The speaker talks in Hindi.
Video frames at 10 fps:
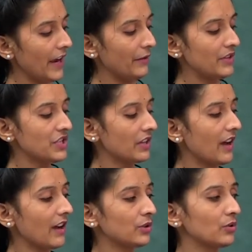एडवेंचर
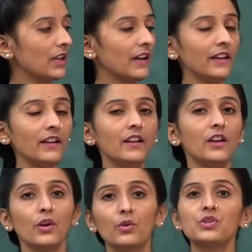का अर्थ होता है
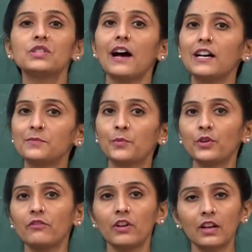कुछ
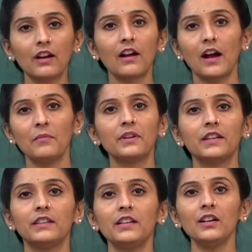साहसपूर्वक काम
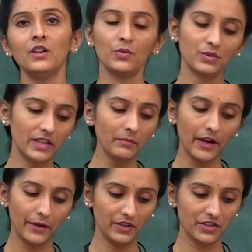करते हैं ना उसे हम
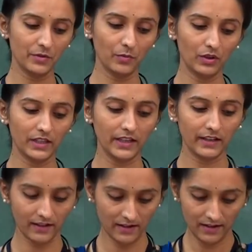एडवेंचर बोलते
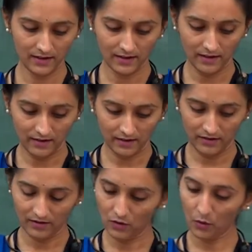हैं
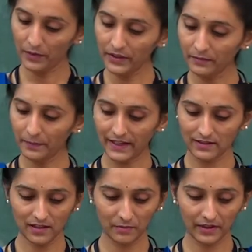ओपन
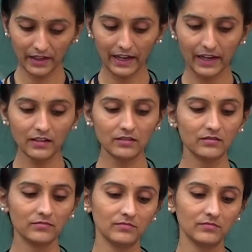पेज नंबर एट